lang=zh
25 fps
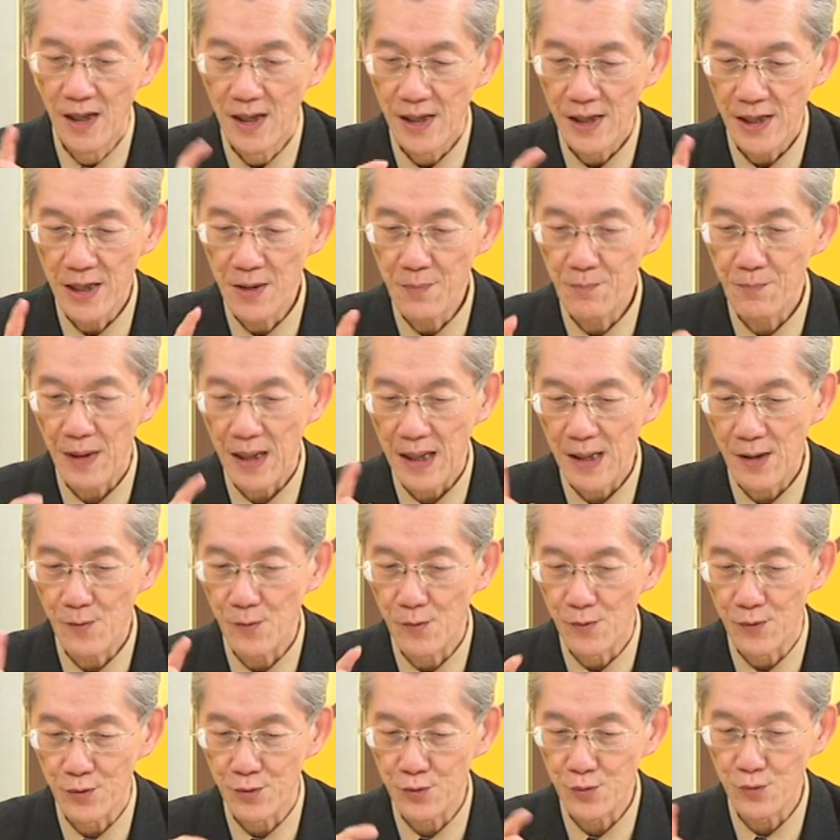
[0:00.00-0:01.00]
一百
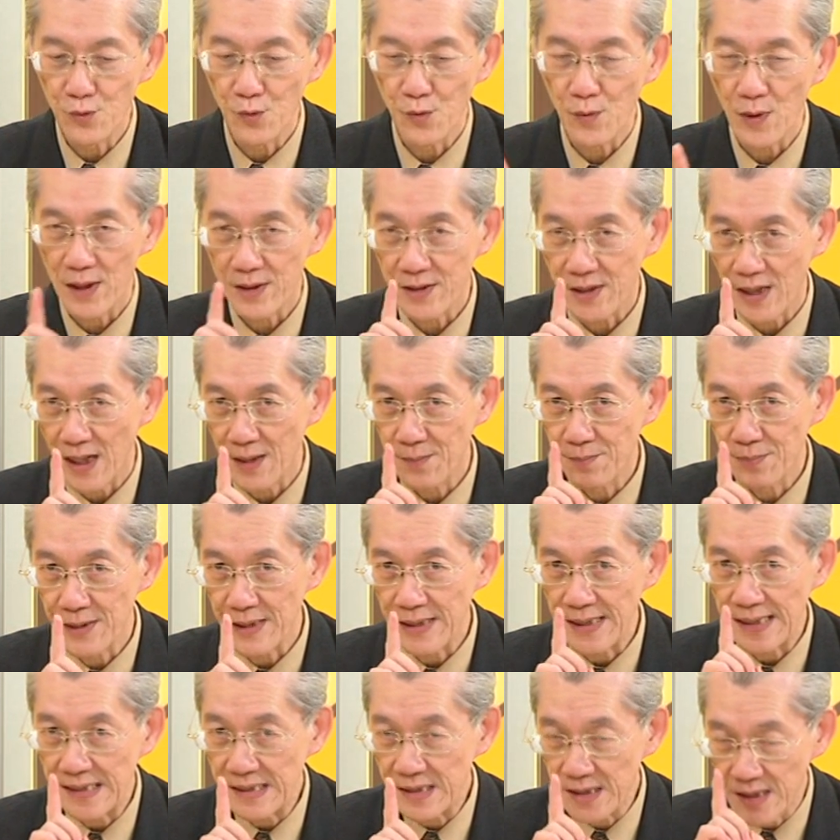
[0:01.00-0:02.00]
五十五块台币
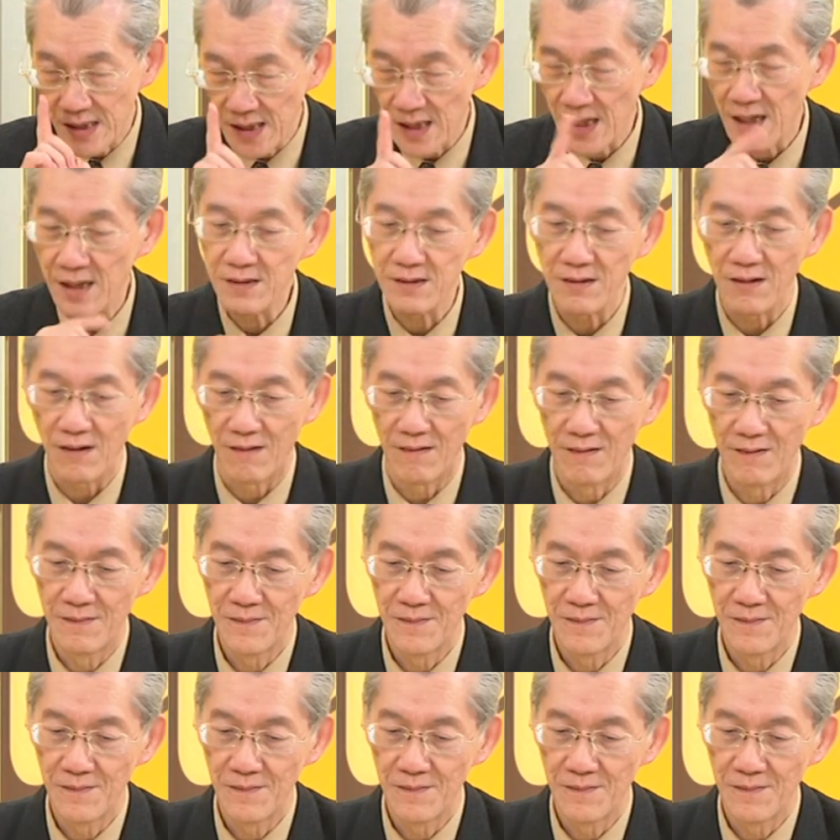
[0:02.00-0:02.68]
一天哦，